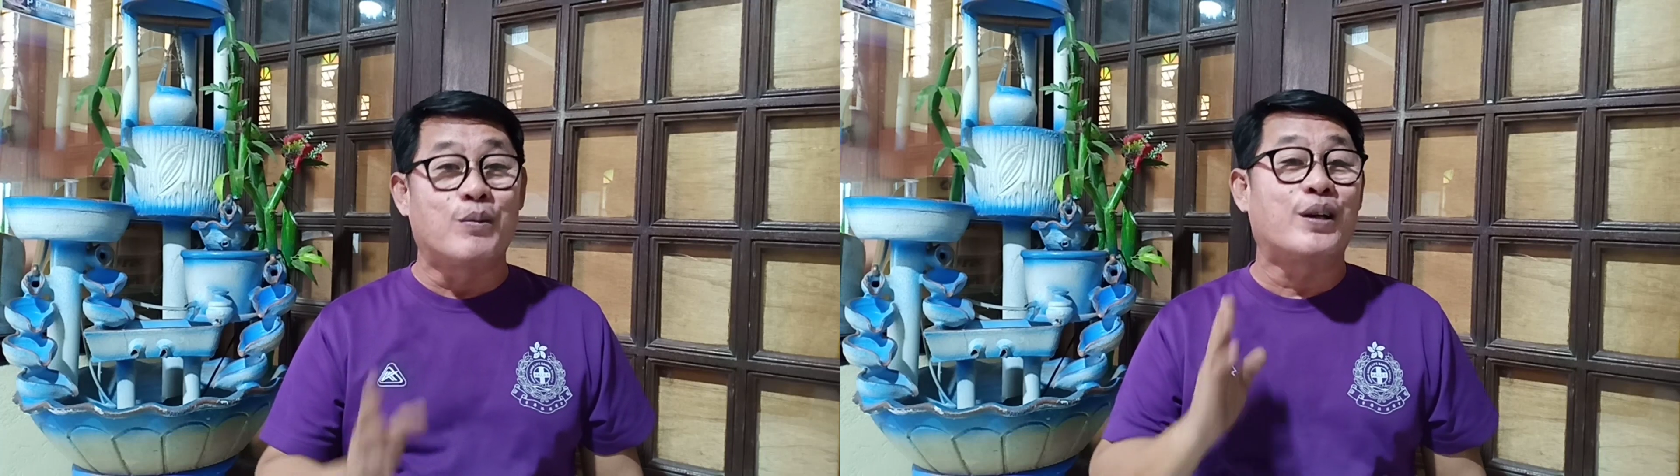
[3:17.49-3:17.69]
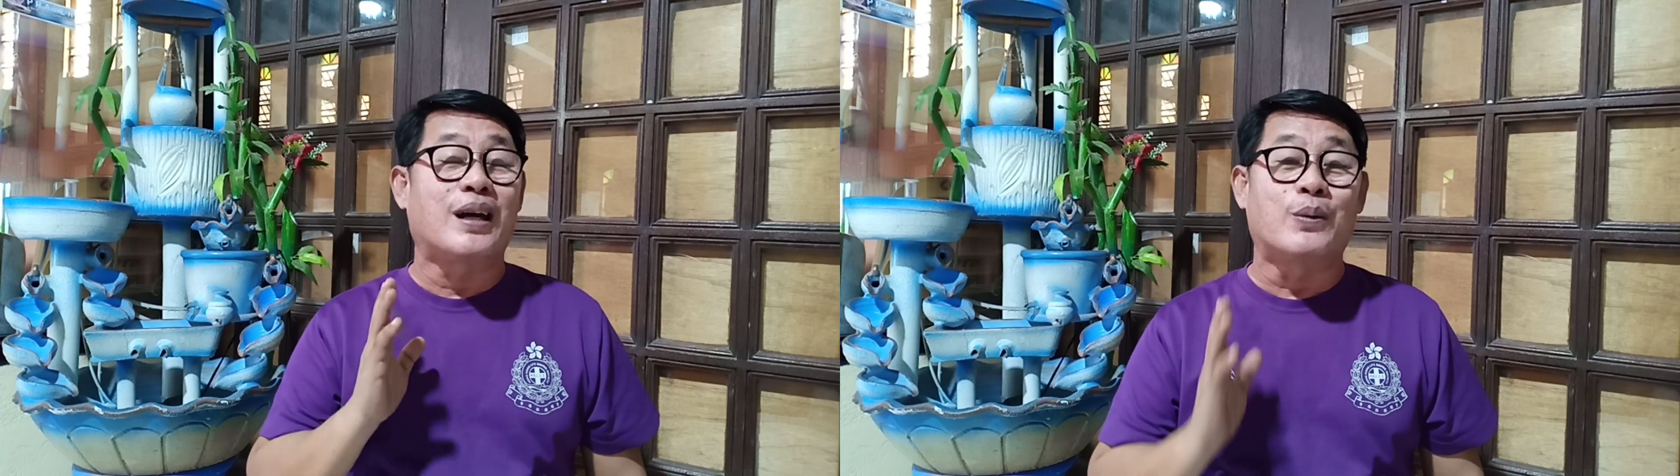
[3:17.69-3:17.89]

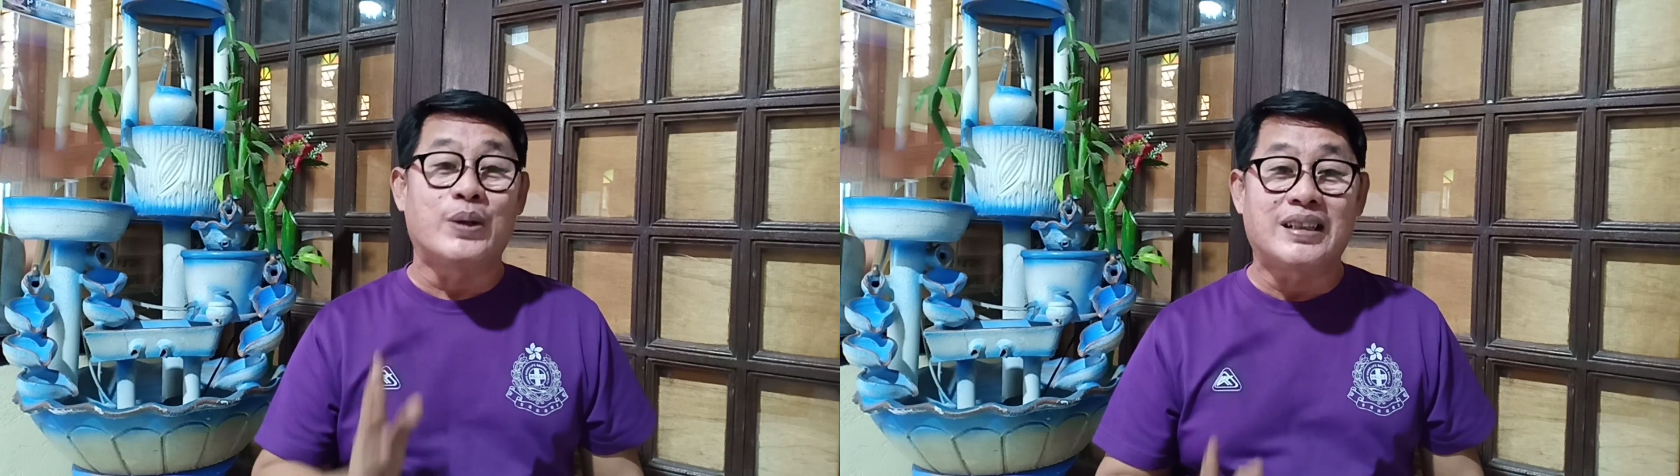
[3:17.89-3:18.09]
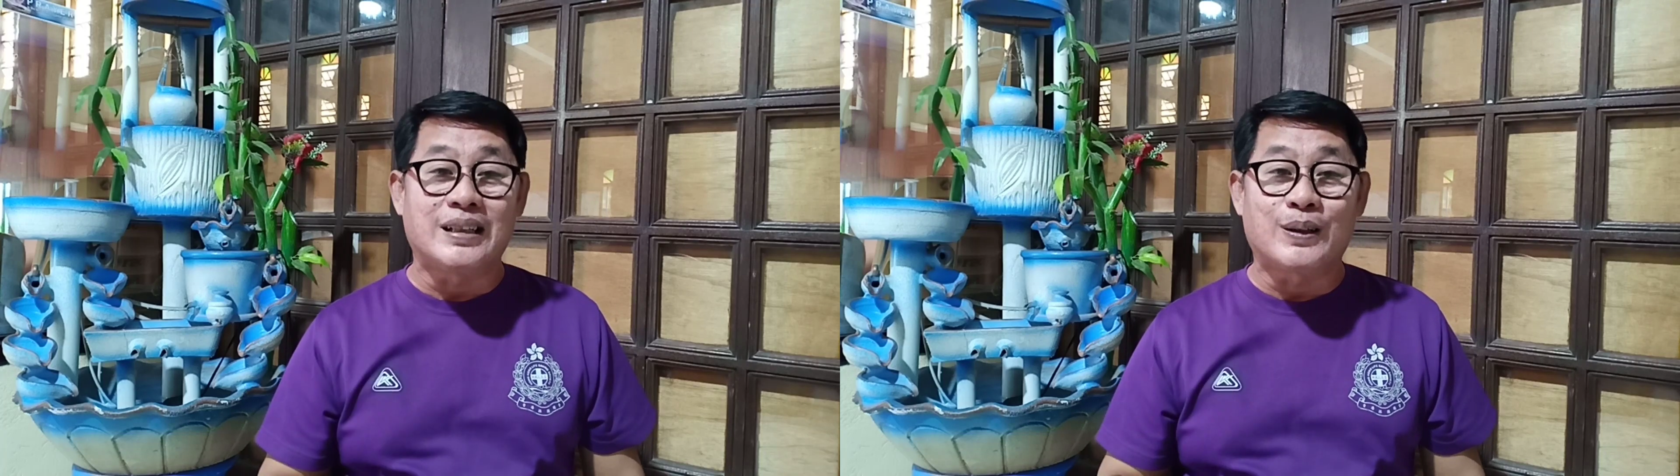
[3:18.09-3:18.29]
mo'y
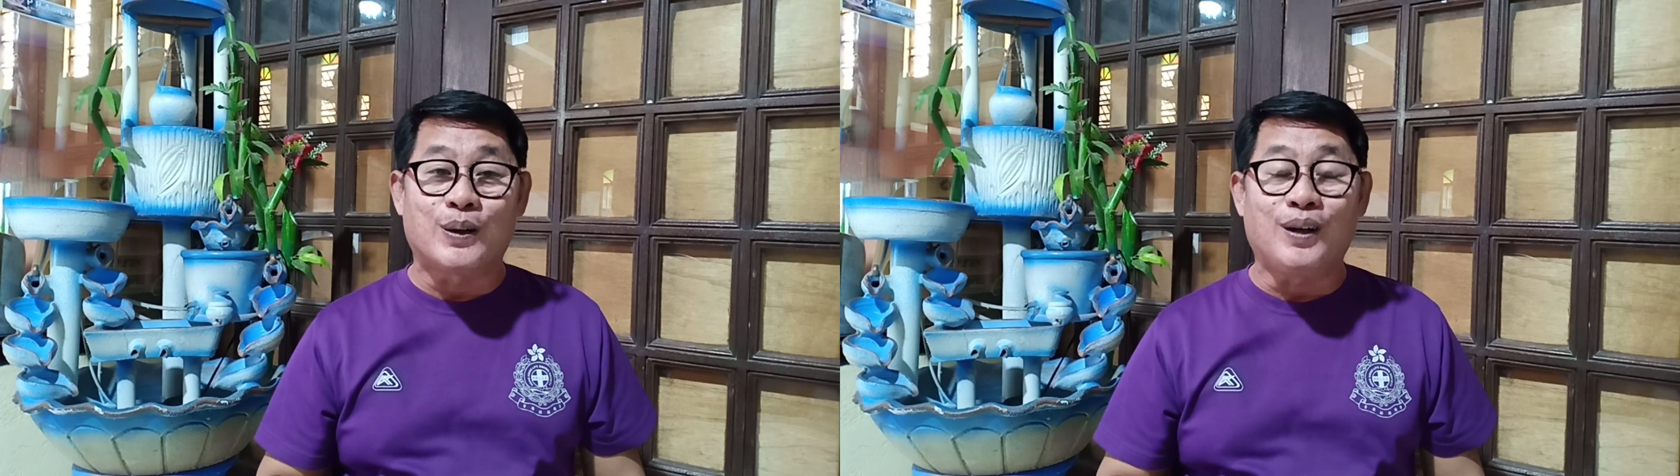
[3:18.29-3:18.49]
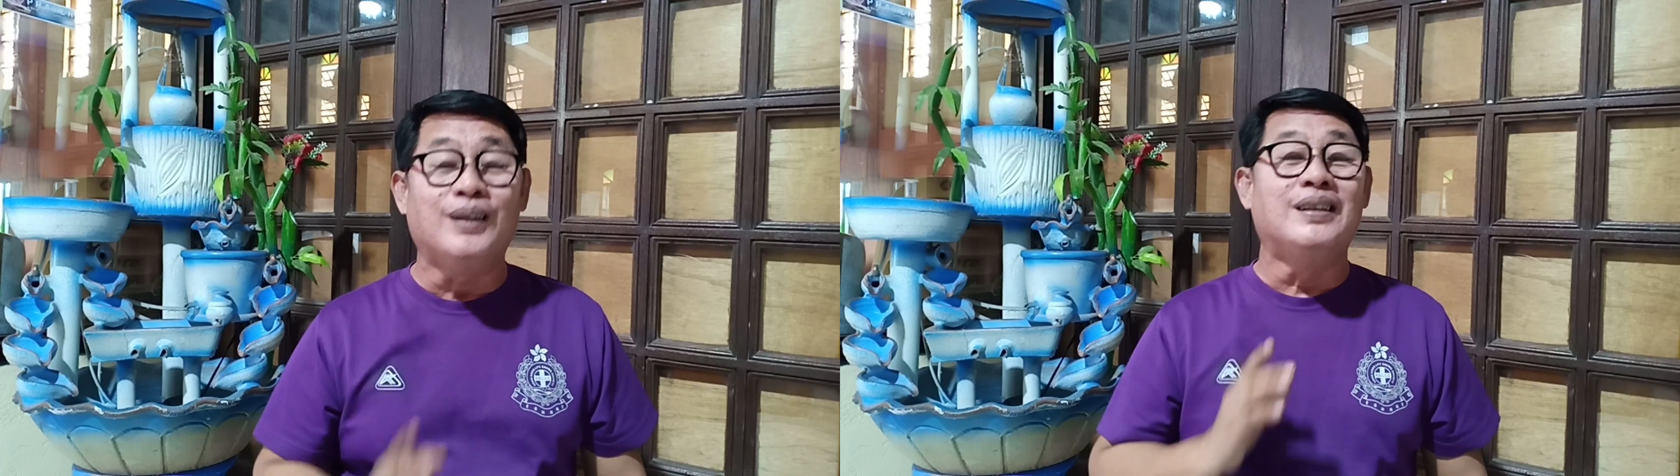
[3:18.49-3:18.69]
awitin
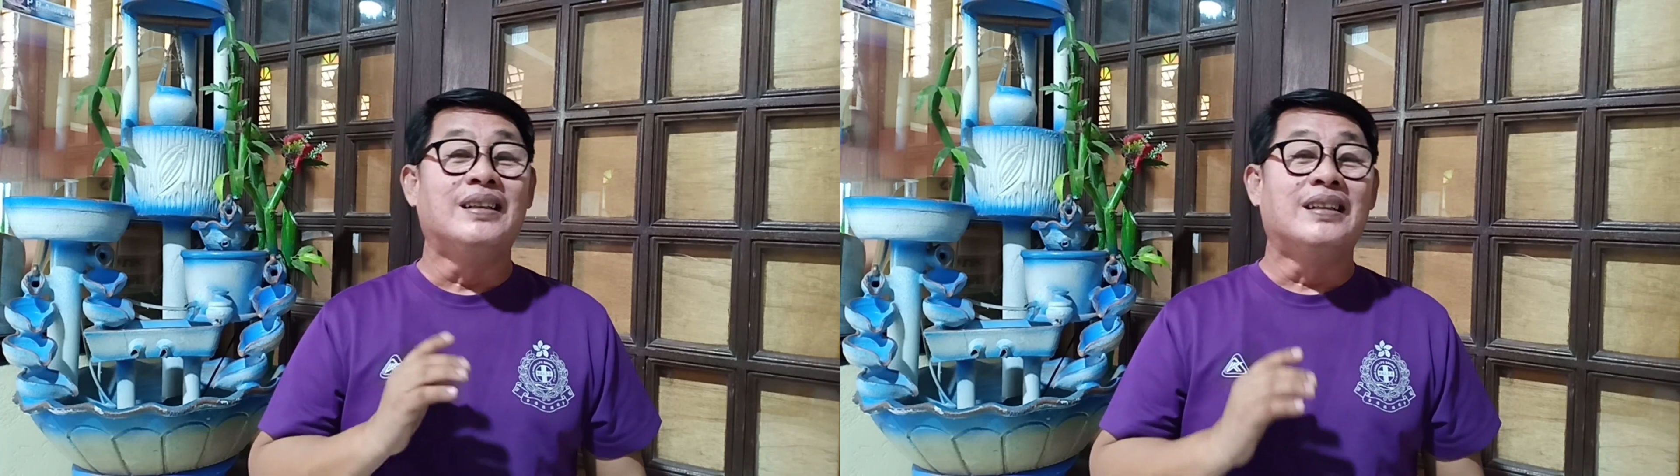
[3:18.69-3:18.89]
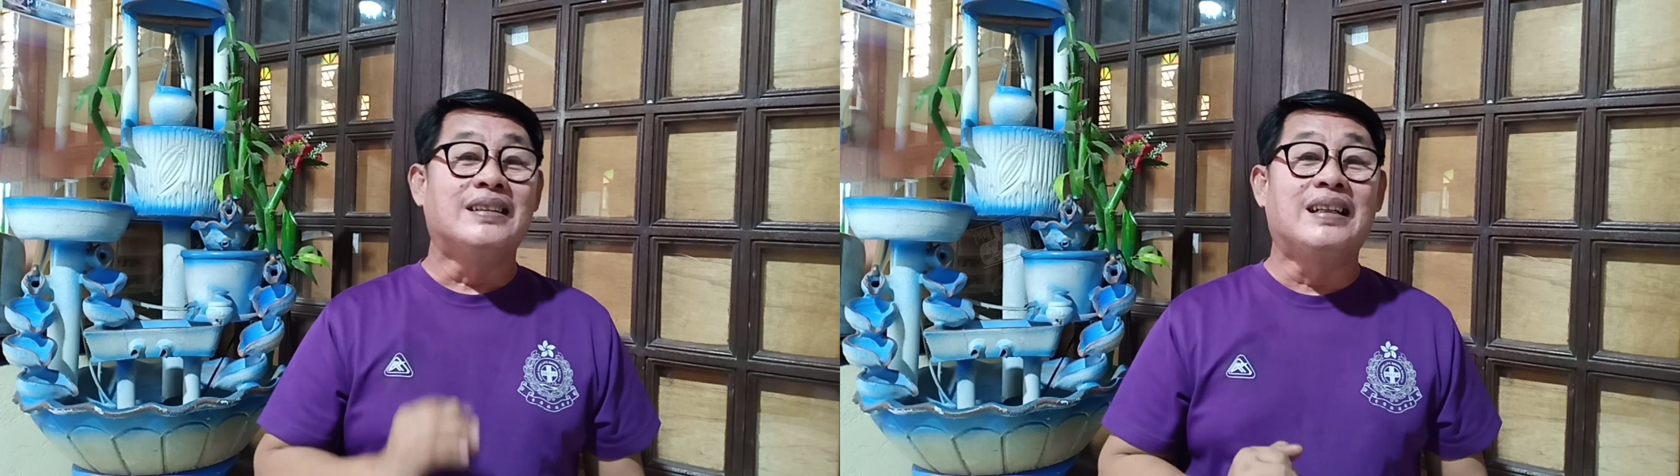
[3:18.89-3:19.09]
ko
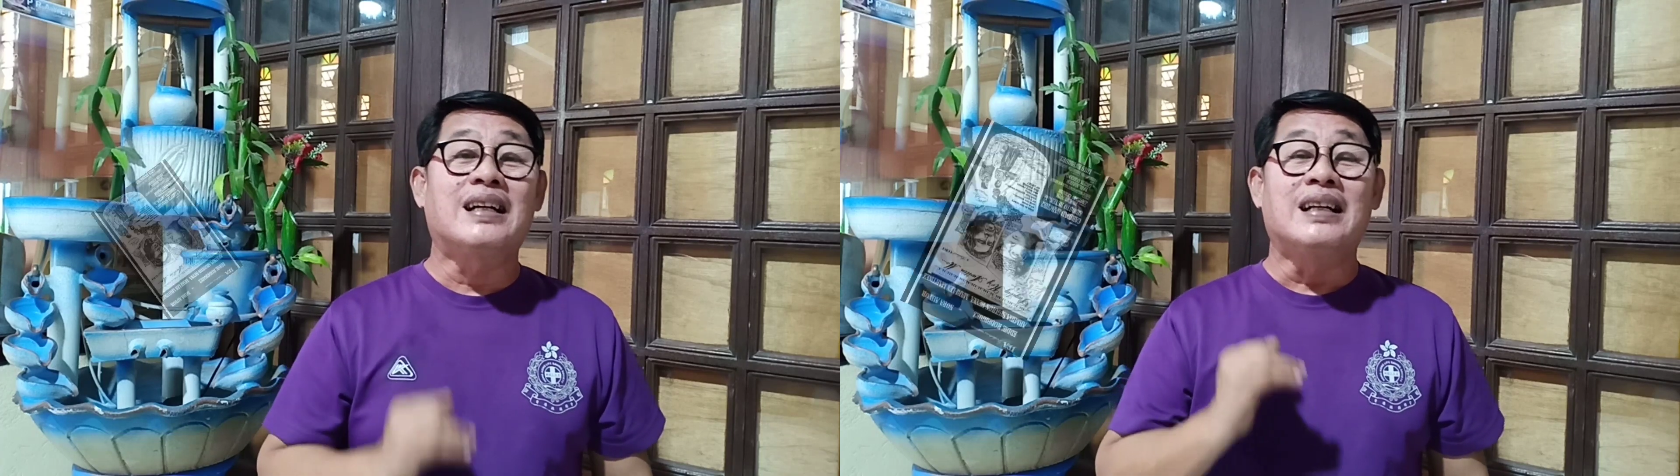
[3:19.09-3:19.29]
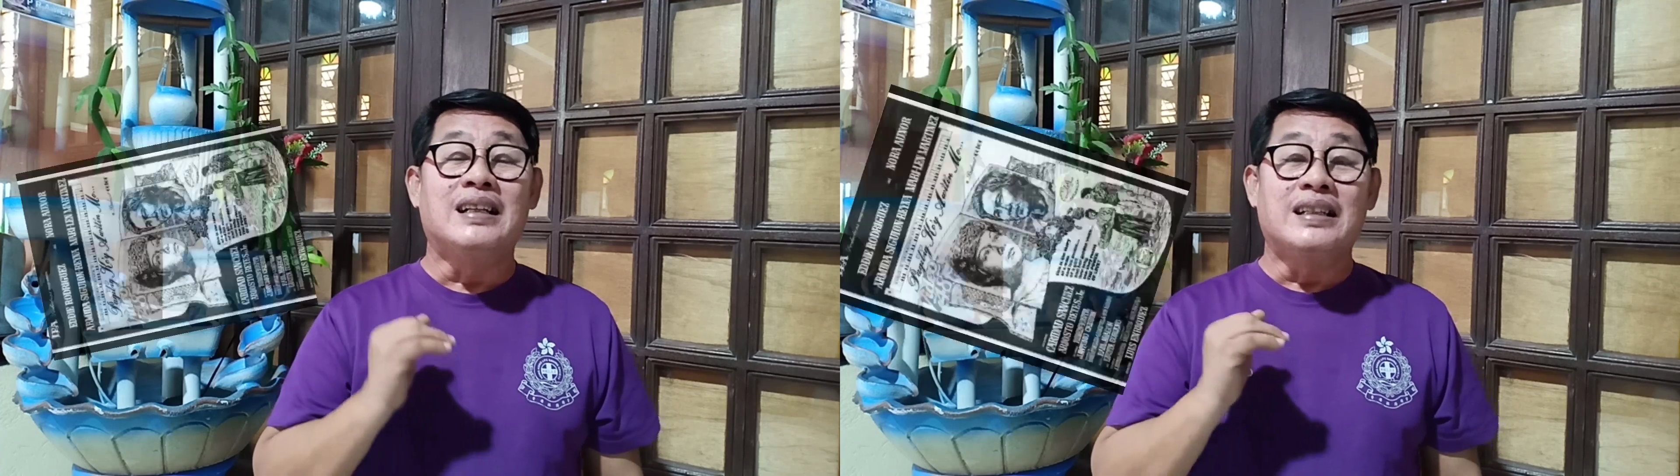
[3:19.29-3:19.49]
na